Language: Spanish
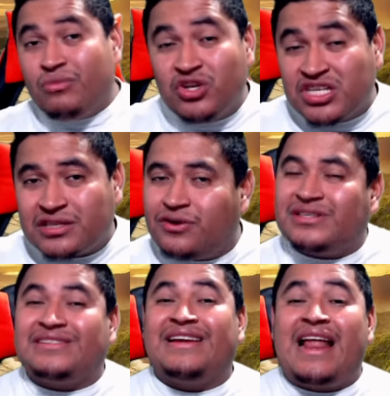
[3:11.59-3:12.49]
Muchas
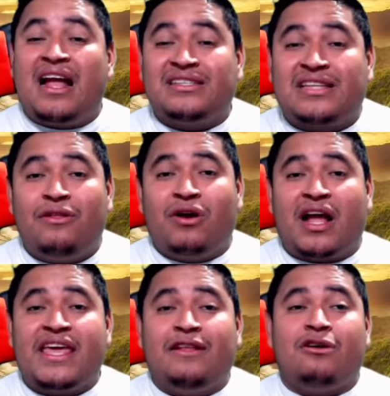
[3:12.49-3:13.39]
cosas se le han estado
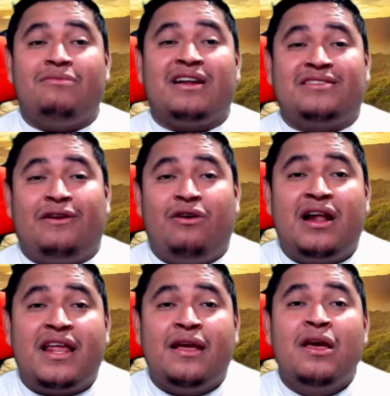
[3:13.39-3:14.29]
cayendo a Marcelo
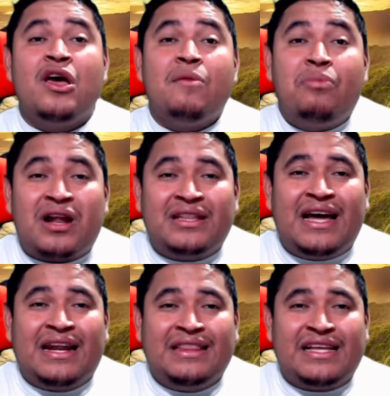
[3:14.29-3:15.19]
Larín por
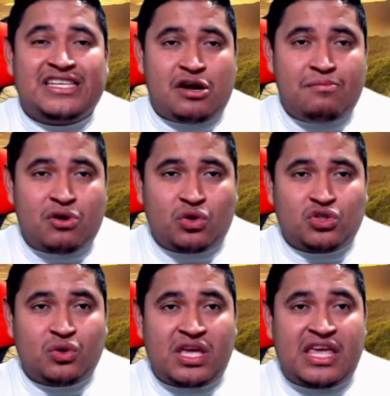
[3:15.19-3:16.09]
andar de
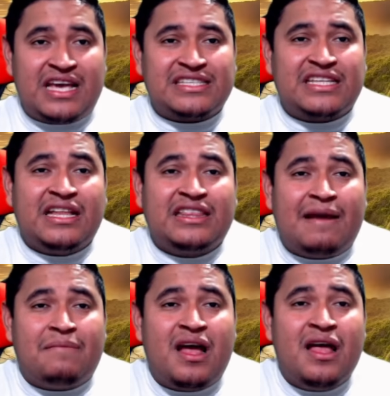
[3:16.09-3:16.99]
chambroso y este
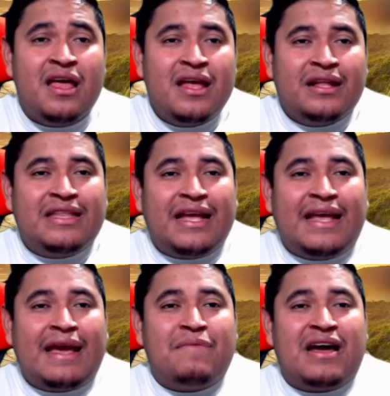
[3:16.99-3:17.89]
tema de
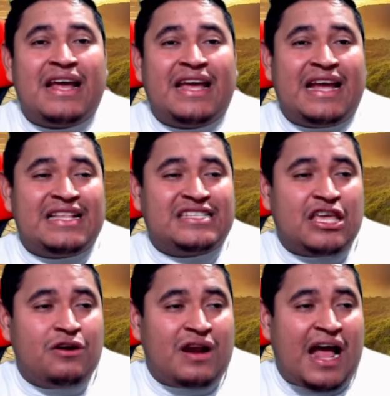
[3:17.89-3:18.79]
que, que el
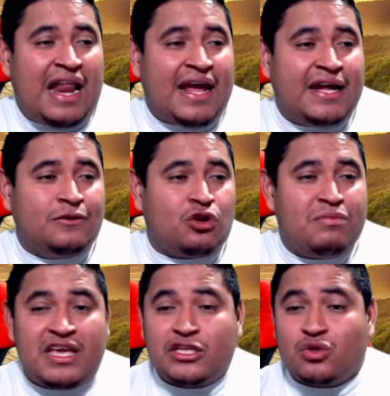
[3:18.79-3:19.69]
señor Alejandro Alejandro
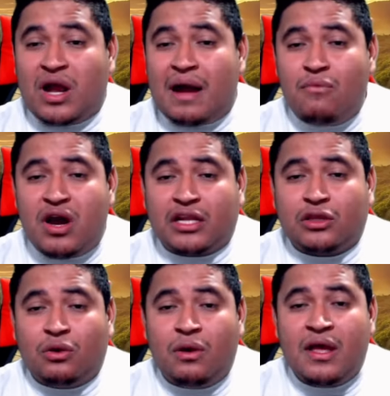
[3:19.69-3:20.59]
Mason ha
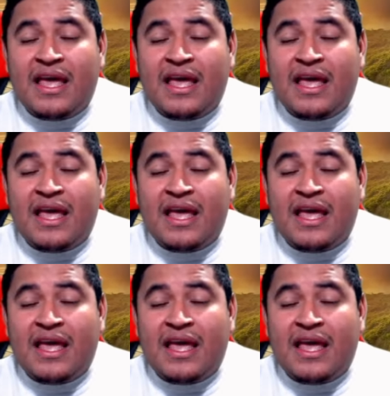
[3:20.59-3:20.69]
muerto,